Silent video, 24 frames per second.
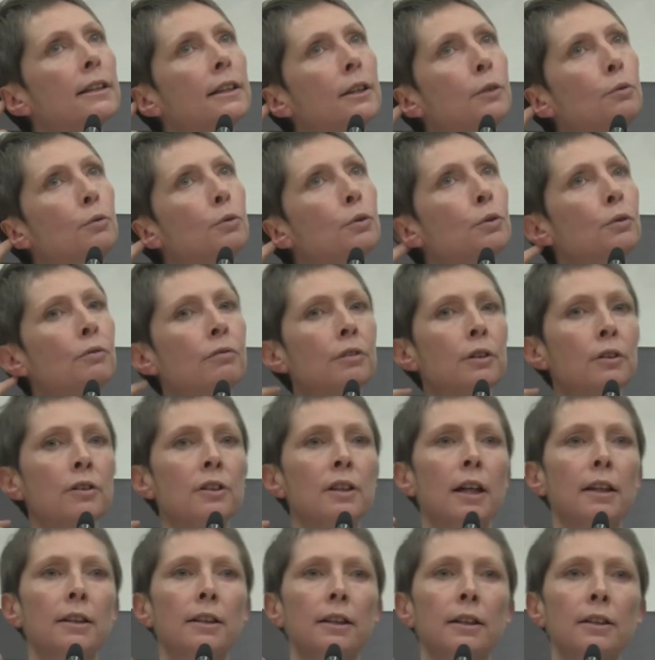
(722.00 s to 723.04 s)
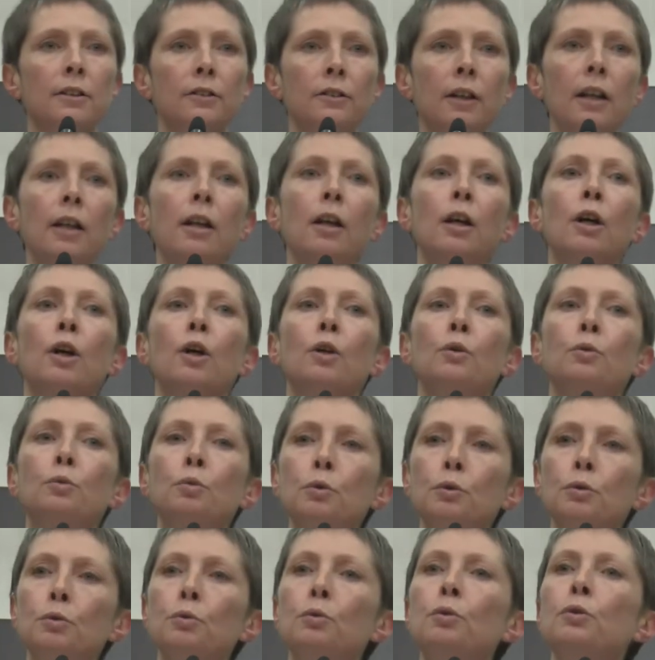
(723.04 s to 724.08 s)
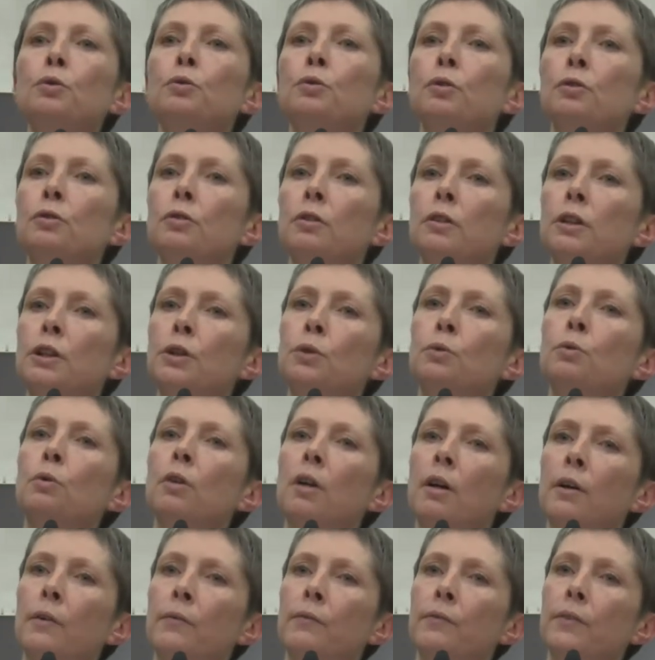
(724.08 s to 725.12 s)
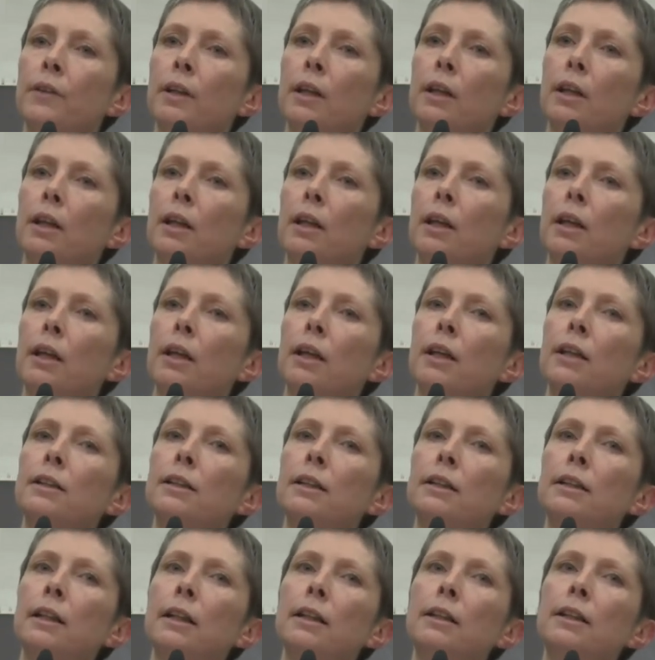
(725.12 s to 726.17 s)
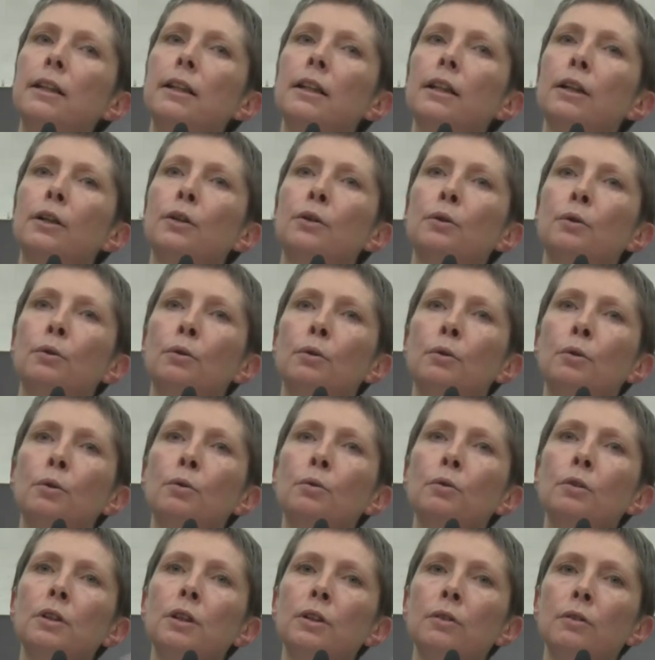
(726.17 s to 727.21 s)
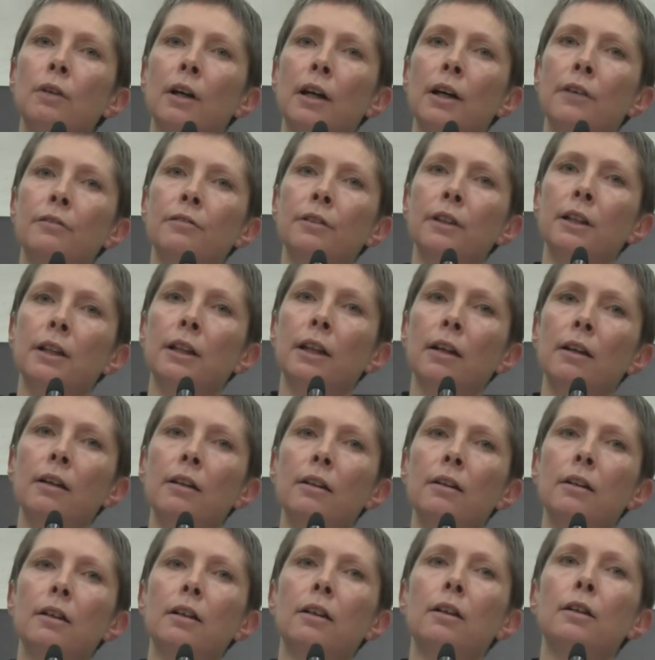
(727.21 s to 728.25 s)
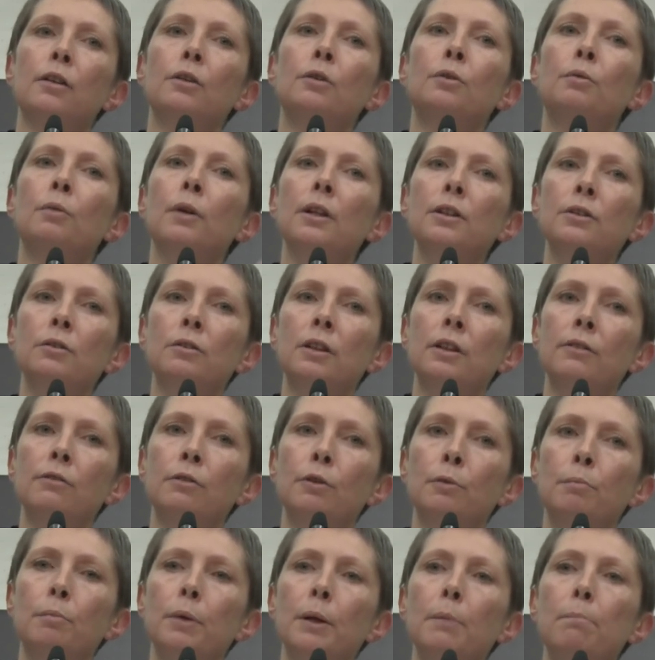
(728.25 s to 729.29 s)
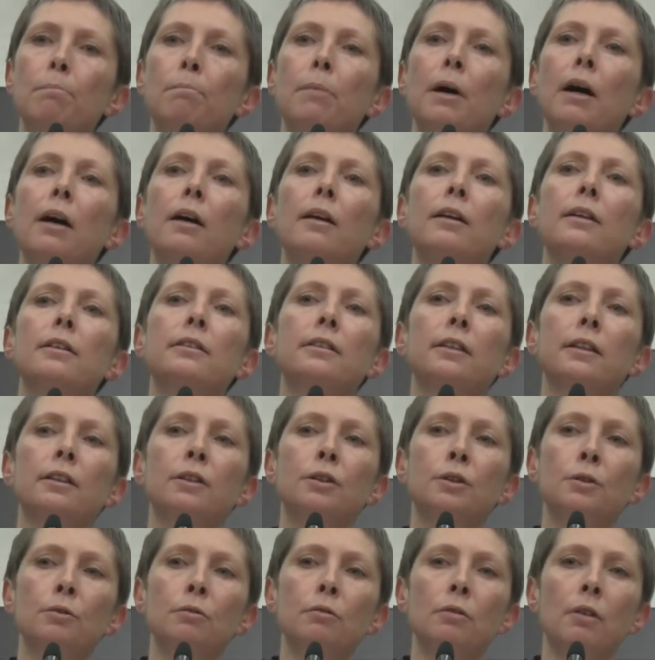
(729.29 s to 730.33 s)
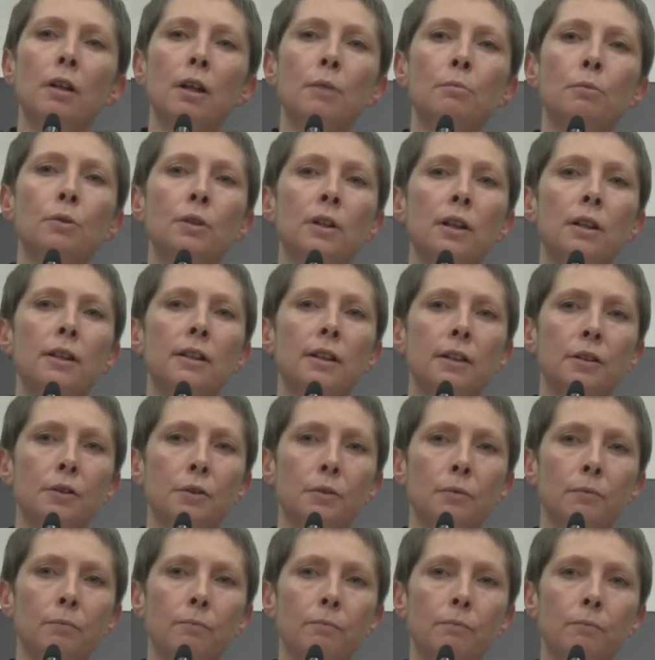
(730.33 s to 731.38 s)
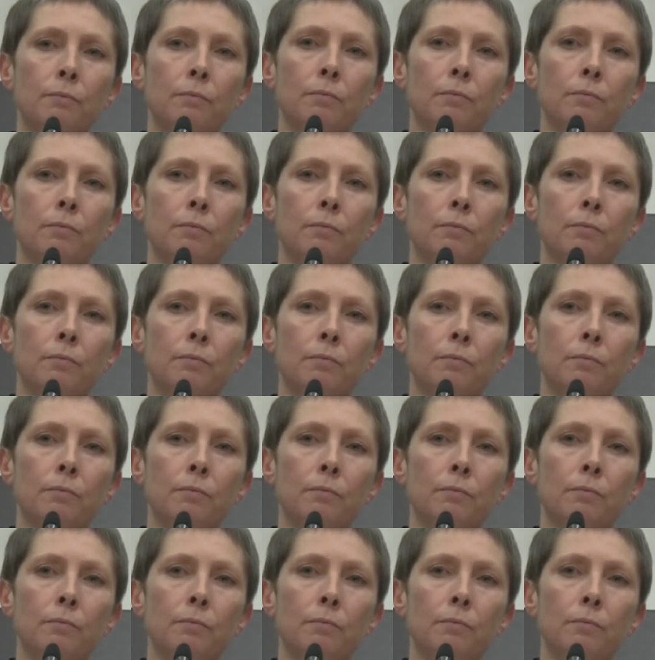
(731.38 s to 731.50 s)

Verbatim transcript: institutions financières internationales toujours sur ce discours-là. C'est-à-dire que le continent africain doit se développer par l'insertion dans la mondialisation.